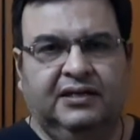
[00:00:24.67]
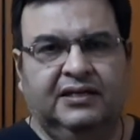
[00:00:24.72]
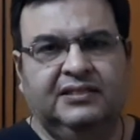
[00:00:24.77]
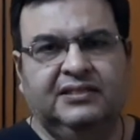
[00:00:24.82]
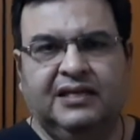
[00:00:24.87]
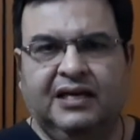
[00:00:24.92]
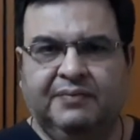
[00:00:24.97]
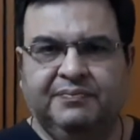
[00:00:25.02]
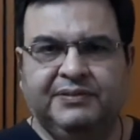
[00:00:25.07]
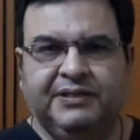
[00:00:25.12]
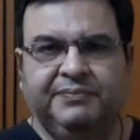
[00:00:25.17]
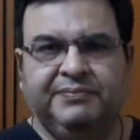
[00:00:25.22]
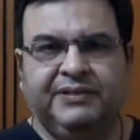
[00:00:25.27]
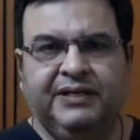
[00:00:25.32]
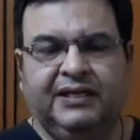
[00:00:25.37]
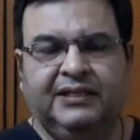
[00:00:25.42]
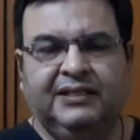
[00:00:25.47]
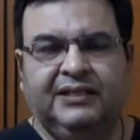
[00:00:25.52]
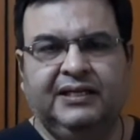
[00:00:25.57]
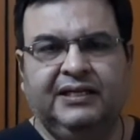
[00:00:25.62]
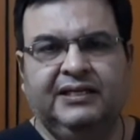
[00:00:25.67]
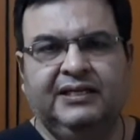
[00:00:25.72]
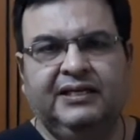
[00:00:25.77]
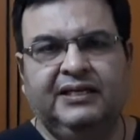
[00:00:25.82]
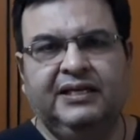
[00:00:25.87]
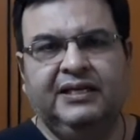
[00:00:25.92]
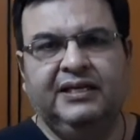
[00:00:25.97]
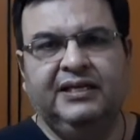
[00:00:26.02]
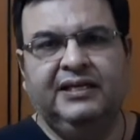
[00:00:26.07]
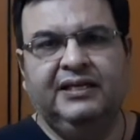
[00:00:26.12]
रस आप सब जानते हैं
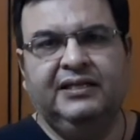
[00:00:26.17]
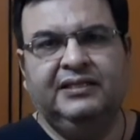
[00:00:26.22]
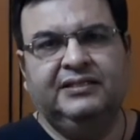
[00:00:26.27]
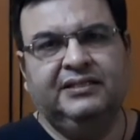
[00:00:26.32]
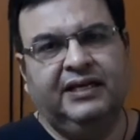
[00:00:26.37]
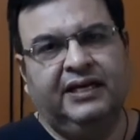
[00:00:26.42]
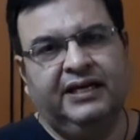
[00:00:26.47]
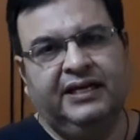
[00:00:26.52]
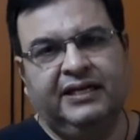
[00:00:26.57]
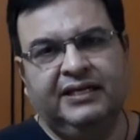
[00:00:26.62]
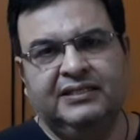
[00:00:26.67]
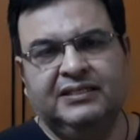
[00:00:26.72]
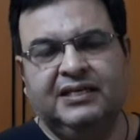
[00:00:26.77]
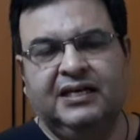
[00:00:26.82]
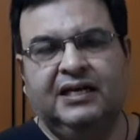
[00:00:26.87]
कि चाय के